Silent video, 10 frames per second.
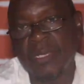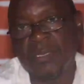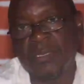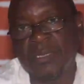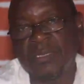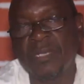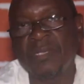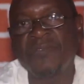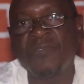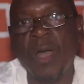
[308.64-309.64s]
C'était
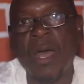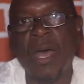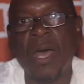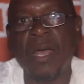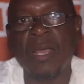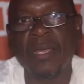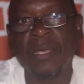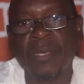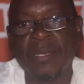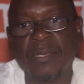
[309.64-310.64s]
de voir
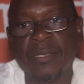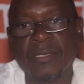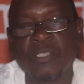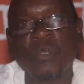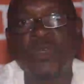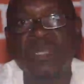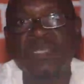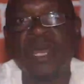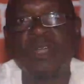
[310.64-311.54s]
que s'organisent